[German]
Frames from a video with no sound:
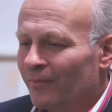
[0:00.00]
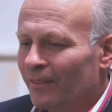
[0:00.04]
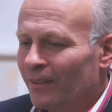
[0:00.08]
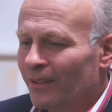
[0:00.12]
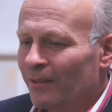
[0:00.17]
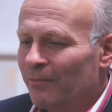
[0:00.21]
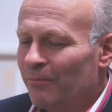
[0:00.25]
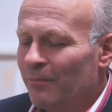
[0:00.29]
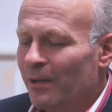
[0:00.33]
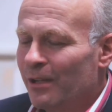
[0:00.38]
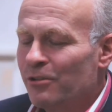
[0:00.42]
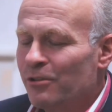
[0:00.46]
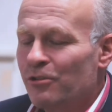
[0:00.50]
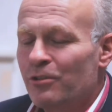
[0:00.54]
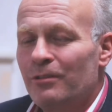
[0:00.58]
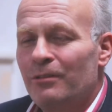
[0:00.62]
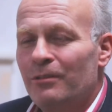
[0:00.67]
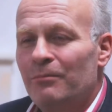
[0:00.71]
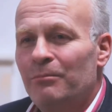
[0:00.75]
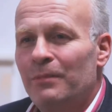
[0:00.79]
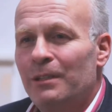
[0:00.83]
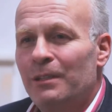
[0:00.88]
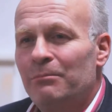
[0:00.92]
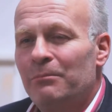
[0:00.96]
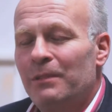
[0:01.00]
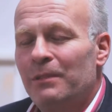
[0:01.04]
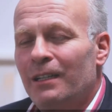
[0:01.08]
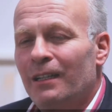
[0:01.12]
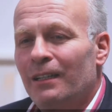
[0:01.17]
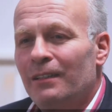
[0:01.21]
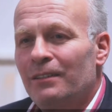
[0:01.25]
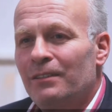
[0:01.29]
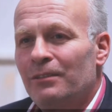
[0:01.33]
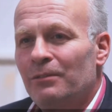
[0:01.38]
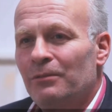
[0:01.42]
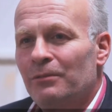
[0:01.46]
Hm, Menschen mit
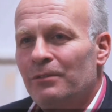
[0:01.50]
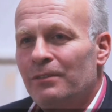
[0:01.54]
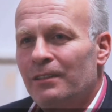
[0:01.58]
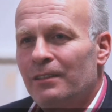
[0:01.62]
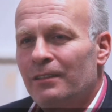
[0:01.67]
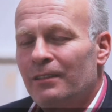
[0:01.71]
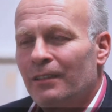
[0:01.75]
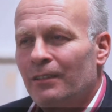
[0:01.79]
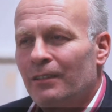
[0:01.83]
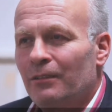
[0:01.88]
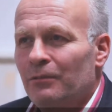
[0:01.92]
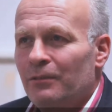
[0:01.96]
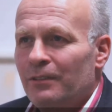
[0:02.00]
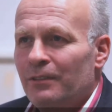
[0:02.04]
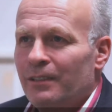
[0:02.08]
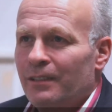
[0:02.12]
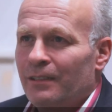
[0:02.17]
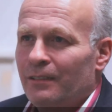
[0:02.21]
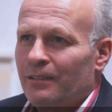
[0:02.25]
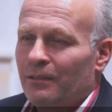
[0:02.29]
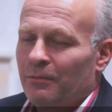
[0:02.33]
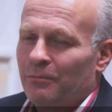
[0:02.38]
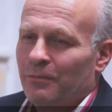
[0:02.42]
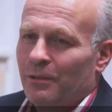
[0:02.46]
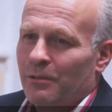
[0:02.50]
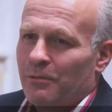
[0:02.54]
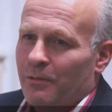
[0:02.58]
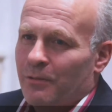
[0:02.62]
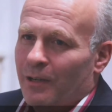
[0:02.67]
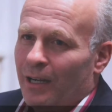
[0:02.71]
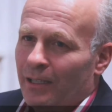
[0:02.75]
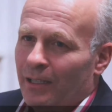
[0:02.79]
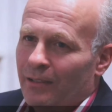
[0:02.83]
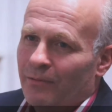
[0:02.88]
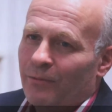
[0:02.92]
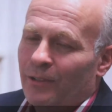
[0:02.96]
Migrationshintergrund, die zum
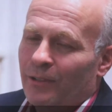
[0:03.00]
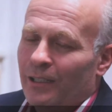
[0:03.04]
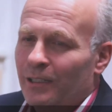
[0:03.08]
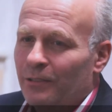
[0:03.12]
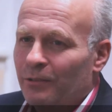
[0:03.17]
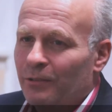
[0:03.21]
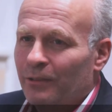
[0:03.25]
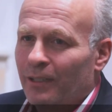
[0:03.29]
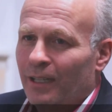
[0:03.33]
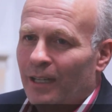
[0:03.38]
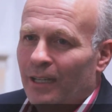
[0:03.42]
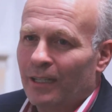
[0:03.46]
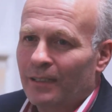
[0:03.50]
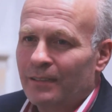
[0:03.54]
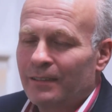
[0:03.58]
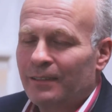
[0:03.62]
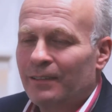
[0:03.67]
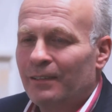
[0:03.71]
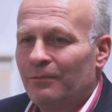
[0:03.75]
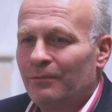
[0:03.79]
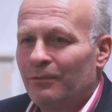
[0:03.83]
Beispiel Anwalt oder Arzt